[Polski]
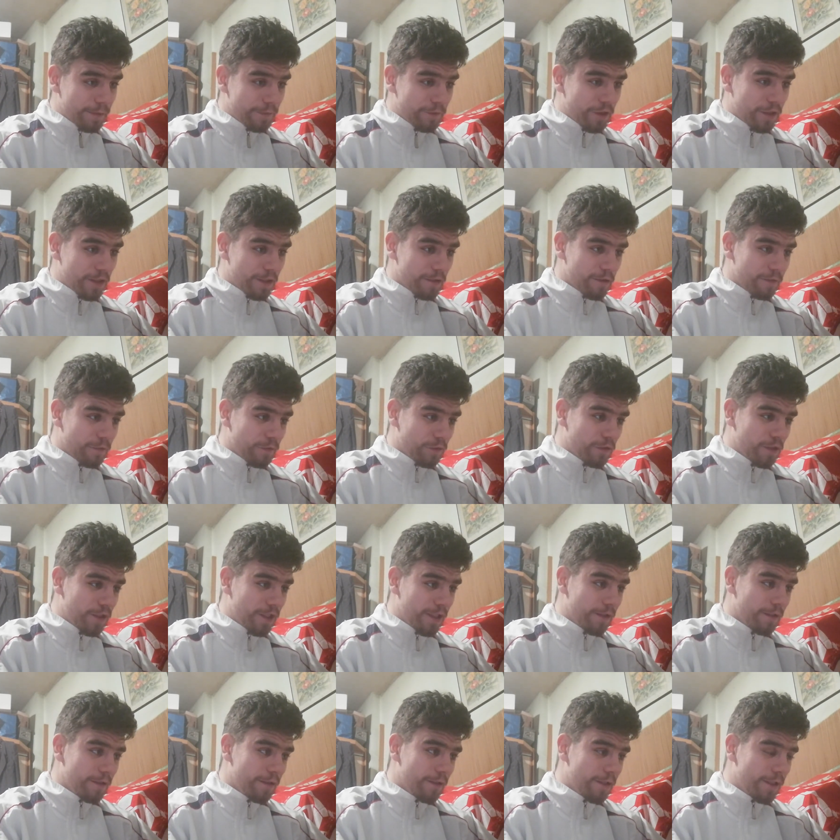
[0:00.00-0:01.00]
wszystko
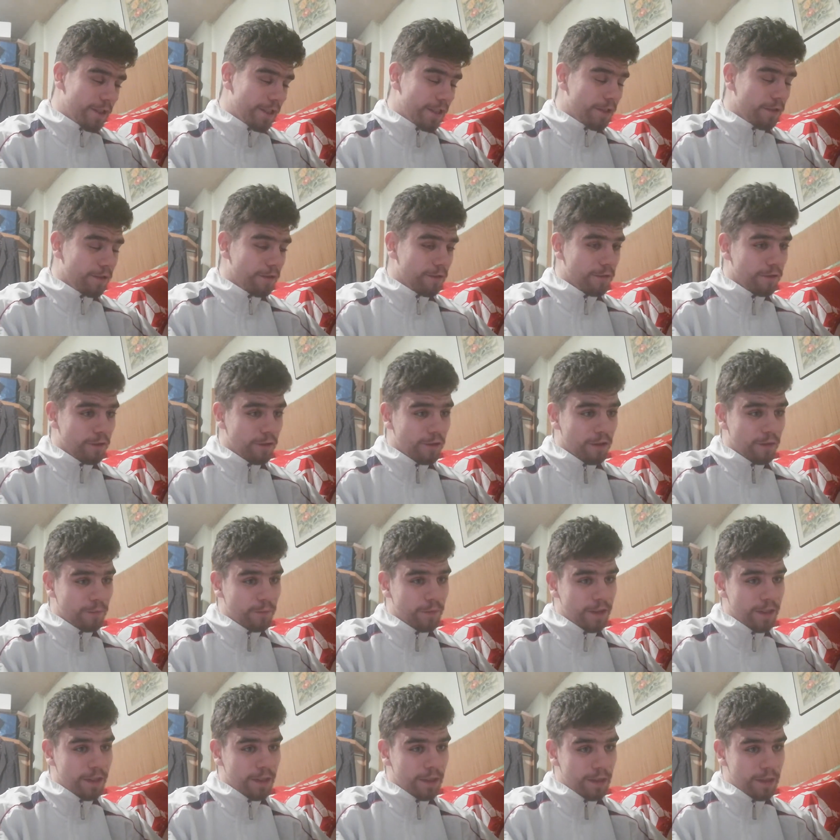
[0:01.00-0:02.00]
wróci ci do
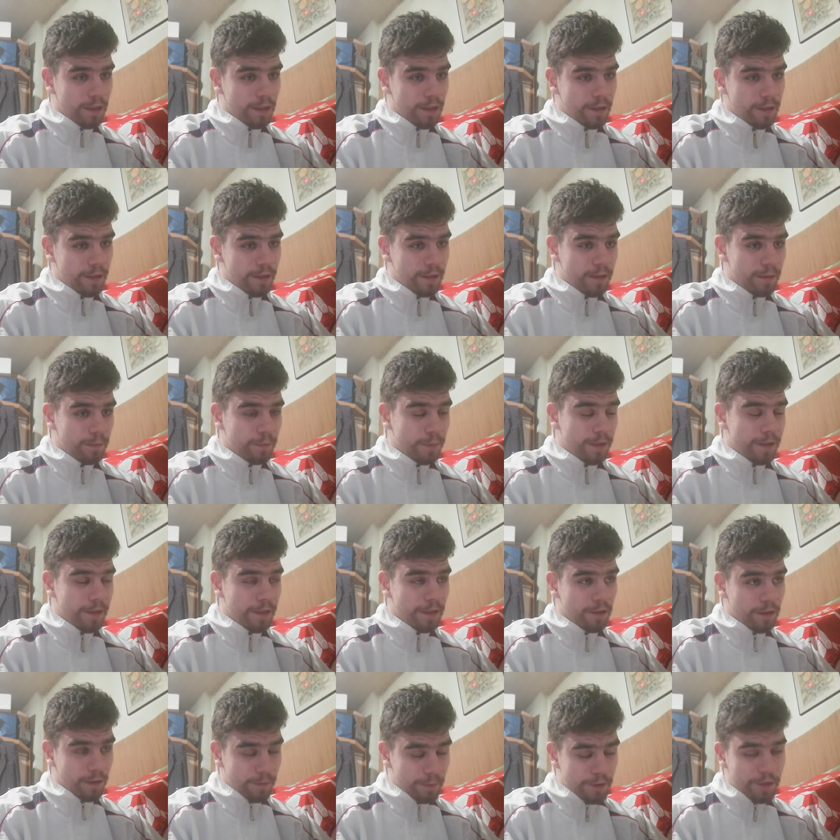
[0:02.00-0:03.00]
normy i
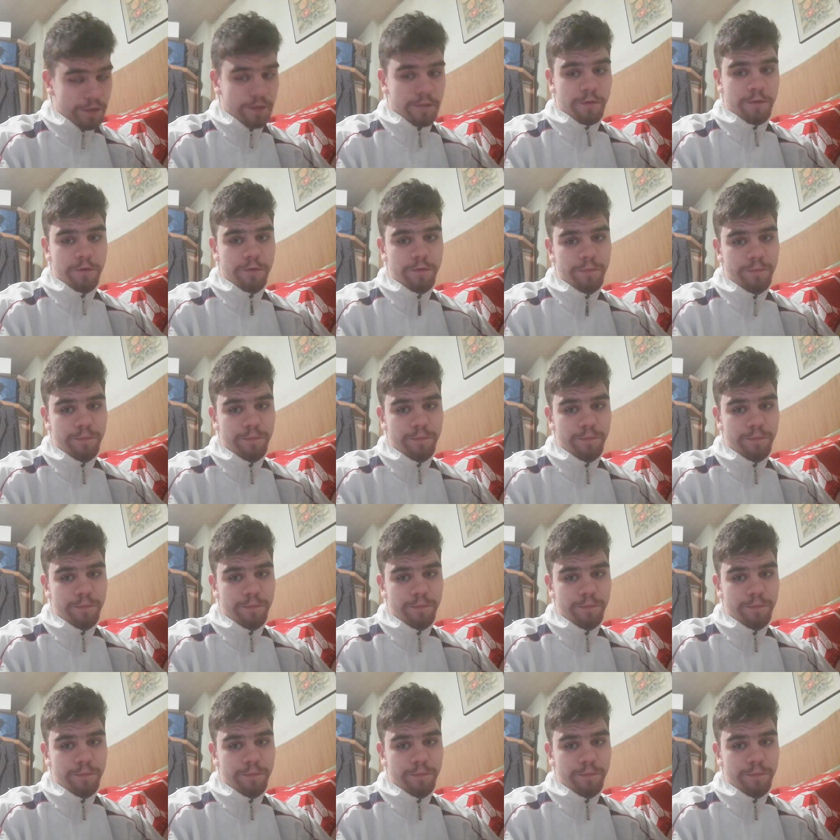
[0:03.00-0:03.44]
będzie dobrze już.